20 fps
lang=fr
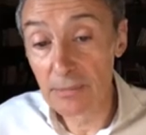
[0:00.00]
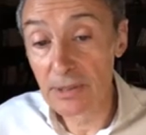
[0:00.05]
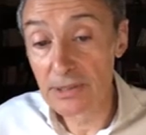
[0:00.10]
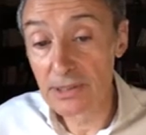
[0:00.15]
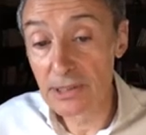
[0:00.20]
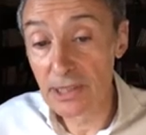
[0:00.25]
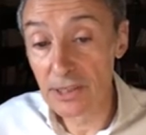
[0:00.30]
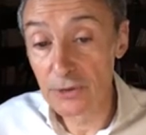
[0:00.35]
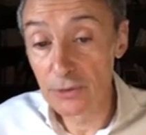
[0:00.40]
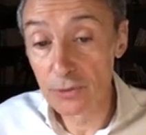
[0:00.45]
eh ben,
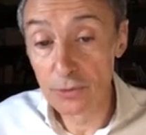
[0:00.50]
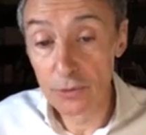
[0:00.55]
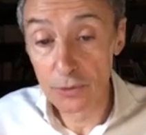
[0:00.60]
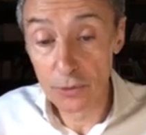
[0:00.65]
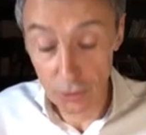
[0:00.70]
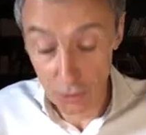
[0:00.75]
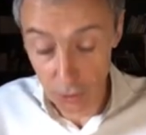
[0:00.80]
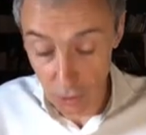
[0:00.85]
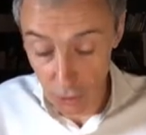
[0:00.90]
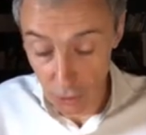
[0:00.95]
c'est la zone
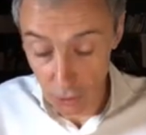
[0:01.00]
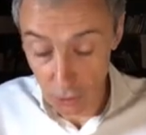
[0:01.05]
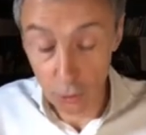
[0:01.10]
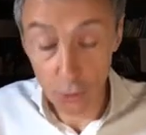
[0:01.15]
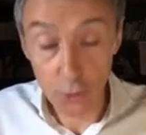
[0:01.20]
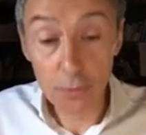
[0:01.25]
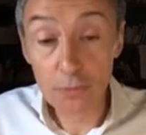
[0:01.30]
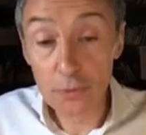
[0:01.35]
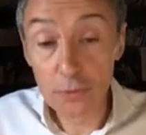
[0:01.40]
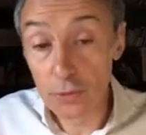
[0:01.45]
de,
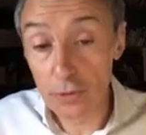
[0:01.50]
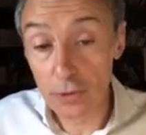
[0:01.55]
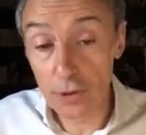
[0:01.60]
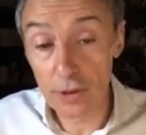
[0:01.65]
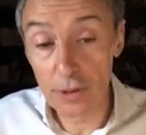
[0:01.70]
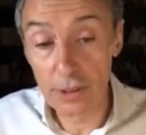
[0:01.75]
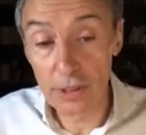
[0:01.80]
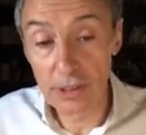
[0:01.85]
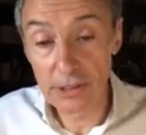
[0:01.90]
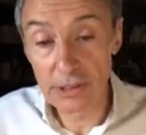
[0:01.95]

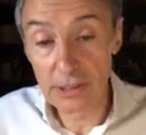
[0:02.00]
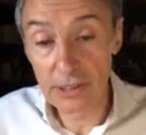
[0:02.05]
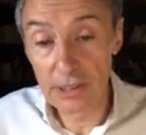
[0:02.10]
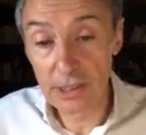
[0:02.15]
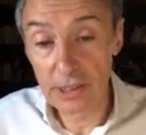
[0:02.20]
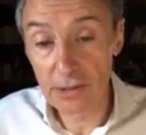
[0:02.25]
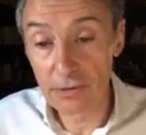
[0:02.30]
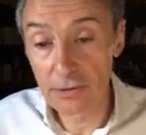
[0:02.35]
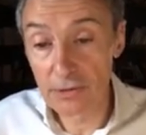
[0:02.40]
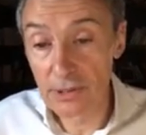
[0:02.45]
rupture,
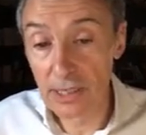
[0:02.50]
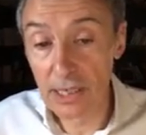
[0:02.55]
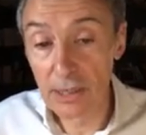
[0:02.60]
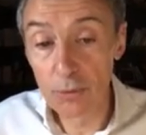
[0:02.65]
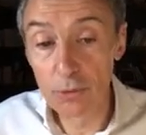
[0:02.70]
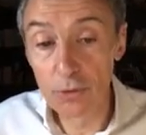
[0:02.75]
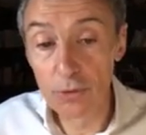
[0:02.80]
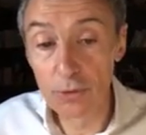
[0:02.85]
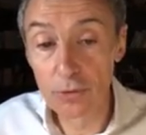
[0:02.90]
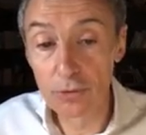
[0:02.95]
c'est-à-dire que c'est là
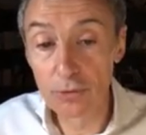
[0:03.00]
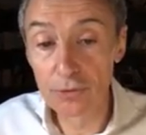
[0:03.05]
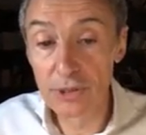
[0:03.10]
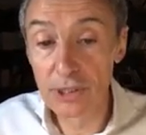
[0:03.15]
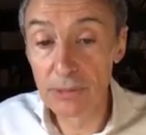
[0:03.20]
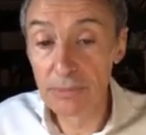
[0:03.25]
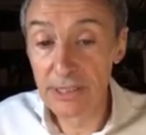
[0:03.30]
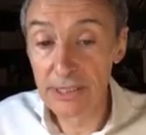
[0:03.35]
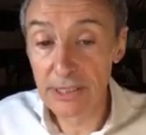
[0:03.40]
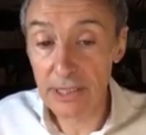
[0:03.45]
où le, le
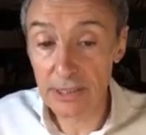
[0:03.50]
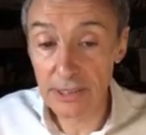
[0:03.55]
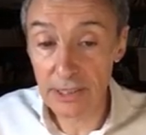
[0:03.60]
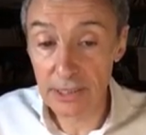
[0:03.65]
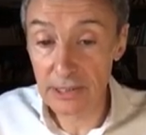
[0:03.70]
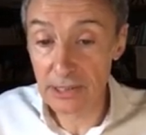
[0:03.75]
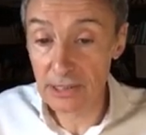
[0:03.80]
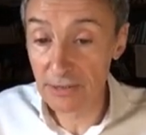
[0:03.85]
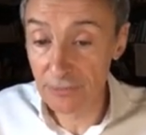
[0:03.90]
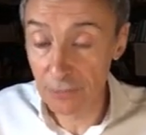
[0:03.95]
débit
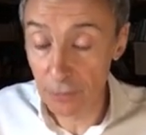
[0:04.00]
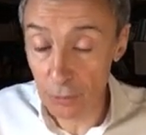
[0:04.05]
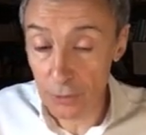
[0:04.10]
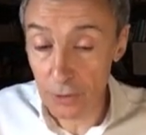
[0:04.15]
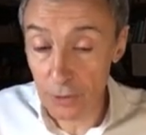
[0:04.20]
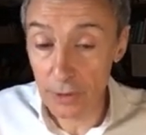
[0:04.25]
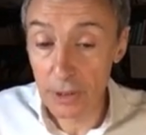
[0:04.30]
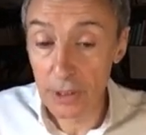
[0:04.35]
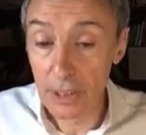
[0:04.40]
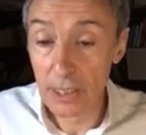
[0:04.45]
cardiaque
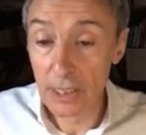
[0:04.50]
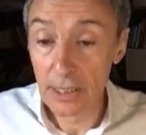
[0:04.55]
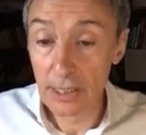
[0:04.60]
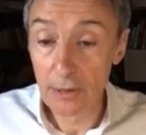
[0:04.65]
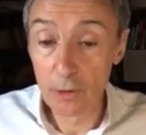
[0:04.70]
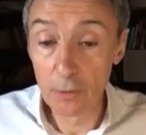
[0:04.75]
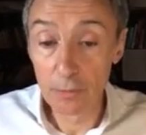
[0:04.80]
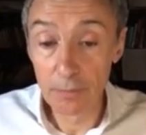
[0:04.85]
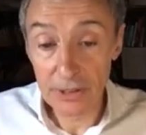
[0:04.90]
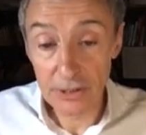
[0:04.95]
s'effondre,
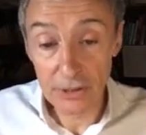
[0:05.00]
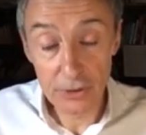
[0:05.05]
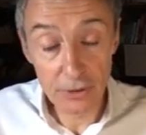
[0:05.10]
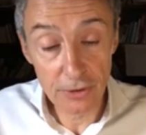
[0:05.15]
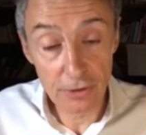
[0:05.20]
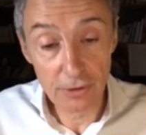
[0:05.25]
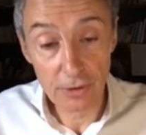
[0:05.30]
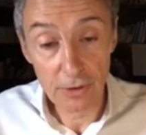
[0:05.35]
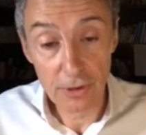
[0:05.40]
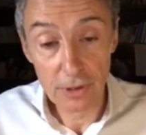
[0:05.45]
le
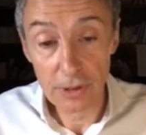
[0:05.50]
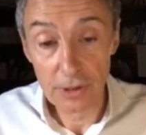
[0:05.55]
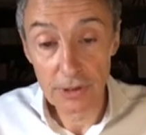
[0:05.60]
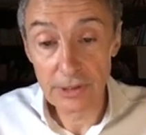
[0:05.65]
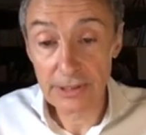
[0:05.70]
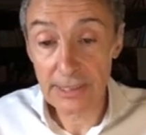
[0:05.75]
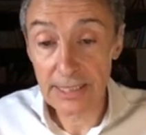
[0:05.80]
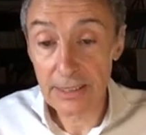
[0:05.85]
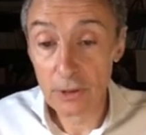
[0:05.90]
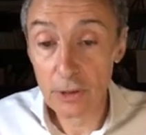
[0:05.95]
patient
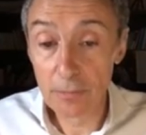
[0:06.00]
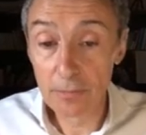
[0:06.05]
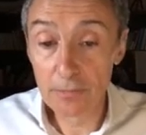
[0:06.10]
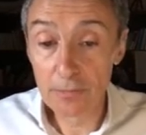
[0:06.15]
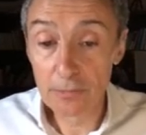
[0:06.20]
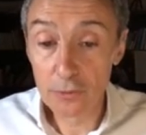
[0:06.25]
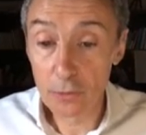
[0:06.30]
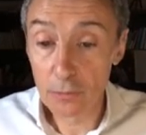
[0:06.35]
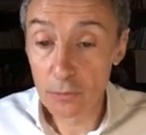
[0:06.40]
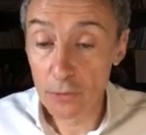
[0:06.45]

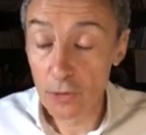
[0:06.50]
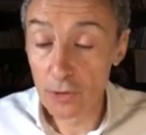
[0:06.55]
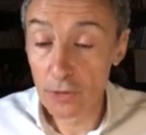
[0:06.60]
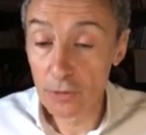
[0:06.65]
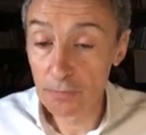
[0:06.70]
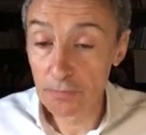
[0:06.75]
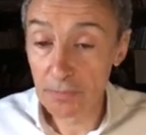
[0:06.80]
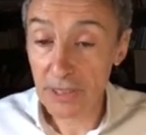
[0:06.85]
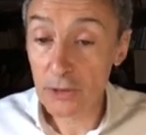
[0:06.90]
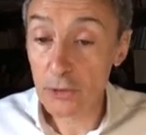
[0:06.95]
syncope, tombe
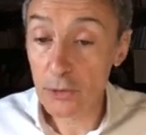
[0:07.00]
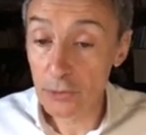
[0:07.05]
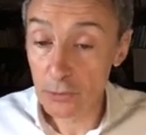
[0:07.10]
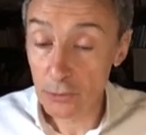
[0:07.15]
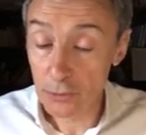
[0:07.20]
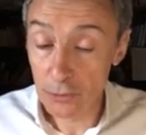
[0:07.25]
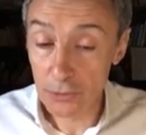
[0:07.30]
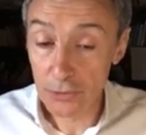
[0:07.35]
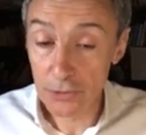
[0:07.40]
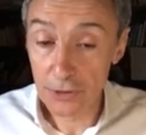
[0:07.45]
dans, perd
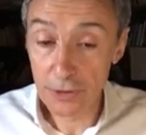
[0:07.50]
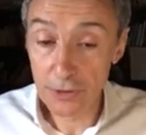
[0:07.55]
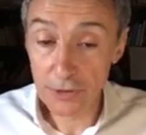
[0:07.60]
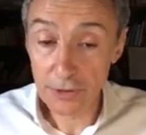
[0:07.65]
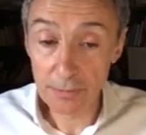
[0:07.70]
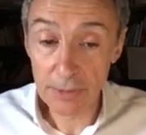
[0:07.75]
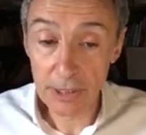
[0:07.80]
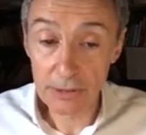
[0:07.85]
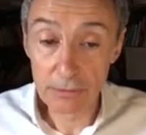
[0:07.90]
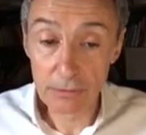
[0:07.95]

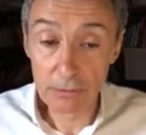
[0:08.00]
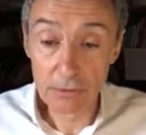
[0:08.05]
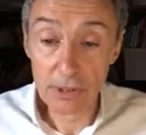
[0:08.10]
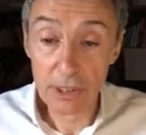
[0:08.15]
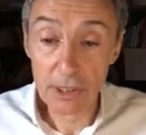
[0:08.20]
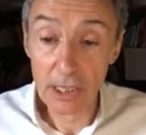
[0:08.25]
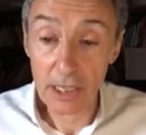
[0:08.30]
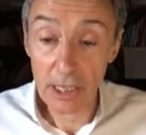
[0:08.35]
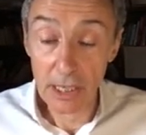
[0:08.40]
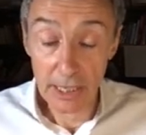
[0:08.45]
conscience, pardon,
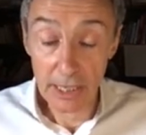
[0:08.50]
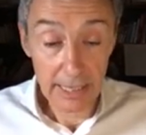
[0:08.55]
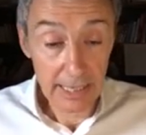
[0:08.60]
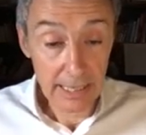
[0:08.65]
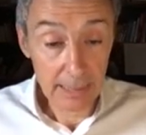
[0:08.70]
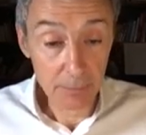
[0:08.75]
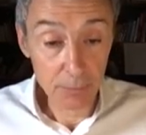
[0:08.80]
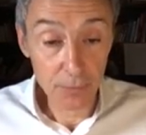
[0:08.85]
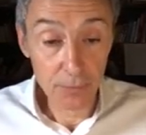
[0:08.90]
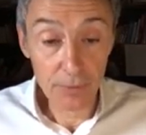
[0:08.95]

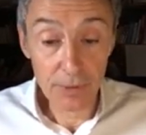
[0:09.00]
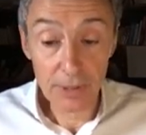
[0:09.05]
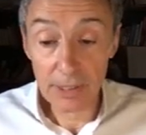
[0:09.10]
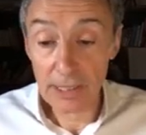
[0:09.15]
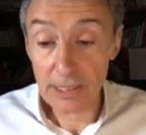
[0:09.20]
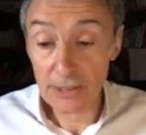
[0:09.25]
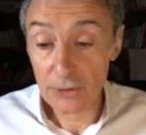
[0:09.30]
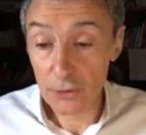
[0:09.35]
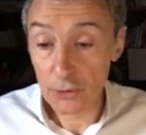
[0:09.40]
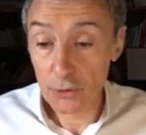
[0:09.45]
et puis
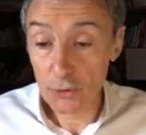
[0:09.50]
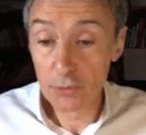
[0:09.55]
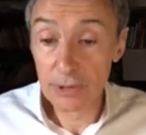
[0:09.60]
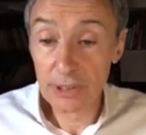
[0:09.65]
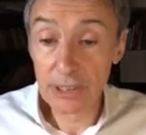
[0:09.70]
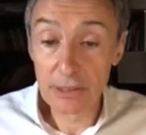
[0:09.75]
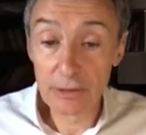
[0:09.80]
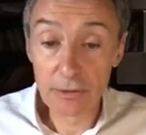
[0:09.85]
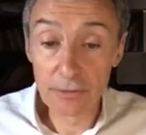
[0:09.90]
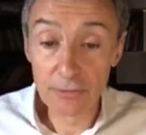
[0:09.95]
il s'ensuit
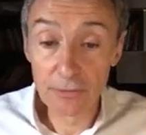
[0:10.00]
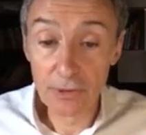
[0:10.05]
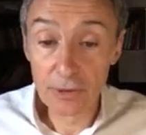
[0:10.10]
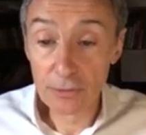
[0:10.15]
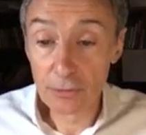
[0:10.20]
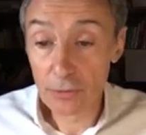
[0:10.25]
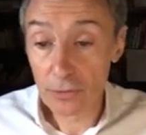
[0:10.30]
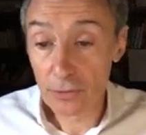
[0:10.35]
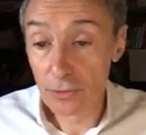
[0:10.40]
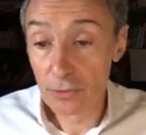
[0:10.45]
quelquefois
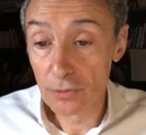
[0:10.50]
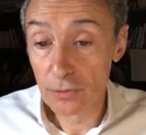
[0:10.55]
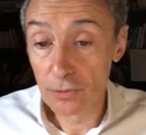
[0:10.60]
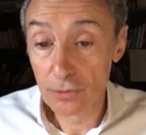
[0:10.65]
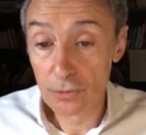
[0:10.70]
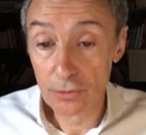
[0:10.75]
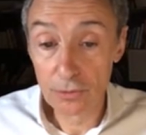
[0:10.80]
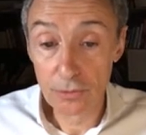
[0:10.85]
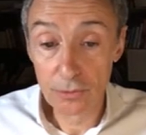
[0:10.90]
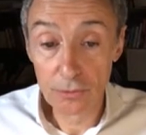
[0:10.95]
donc
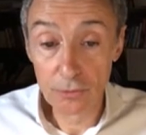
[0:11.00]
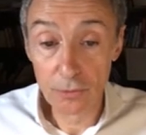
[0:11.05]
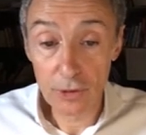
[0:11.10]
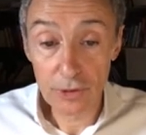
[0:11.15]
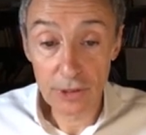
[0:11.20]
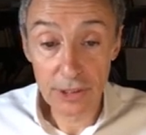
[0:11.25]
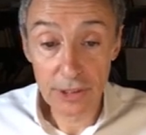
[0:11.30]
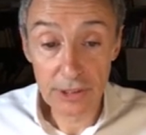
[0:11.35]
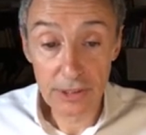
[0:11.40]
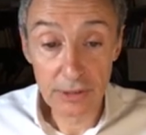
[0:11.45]
une
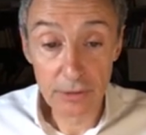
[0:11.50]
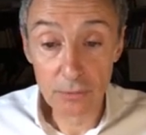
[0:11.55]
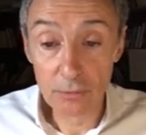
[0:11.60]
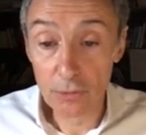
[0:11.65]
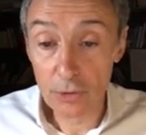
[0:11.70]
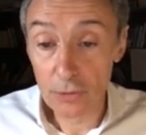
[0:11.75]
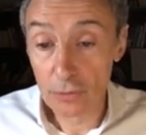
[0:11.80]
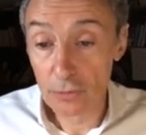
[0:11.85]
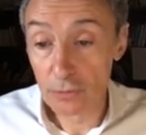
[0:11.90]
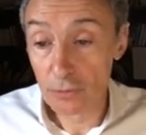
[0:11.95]
mortalité, une
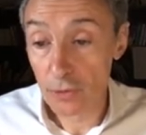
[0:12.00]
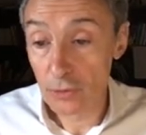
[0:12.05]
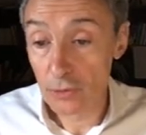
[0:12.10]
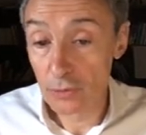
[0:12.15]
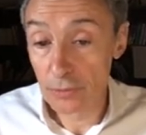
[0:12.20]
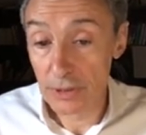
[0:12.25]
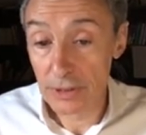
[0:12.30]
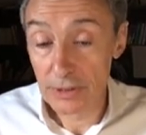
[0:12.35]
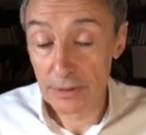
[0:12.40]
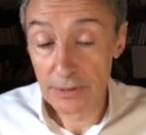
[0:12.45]
mort,
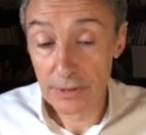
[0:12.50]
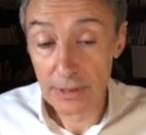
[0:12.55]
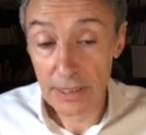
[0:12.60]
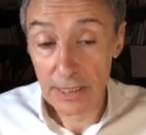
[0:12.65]
subite.